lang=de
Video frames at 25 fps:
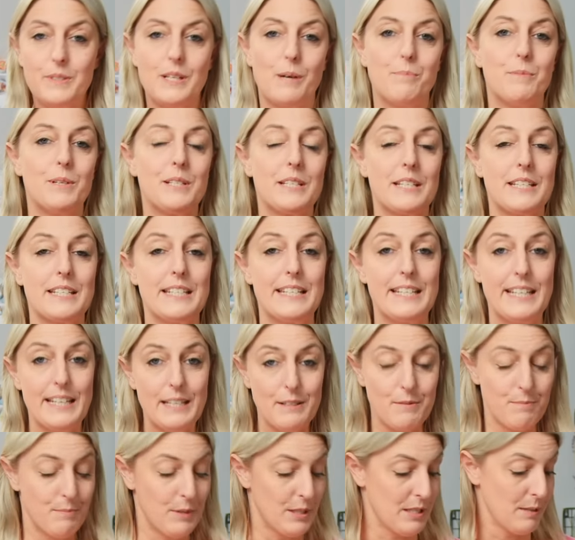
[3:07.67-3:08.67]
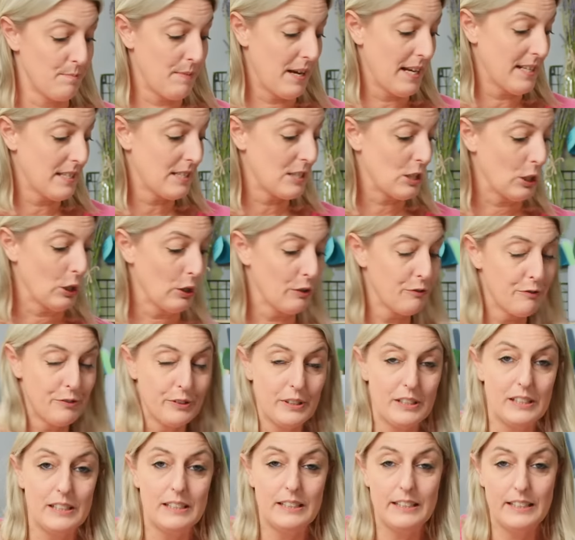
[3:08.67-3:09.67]
damit ich nicht mit dem
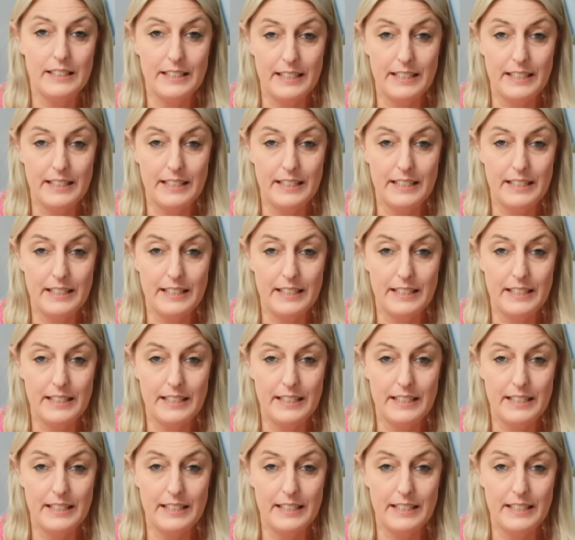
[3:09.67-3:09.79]
Esslöffel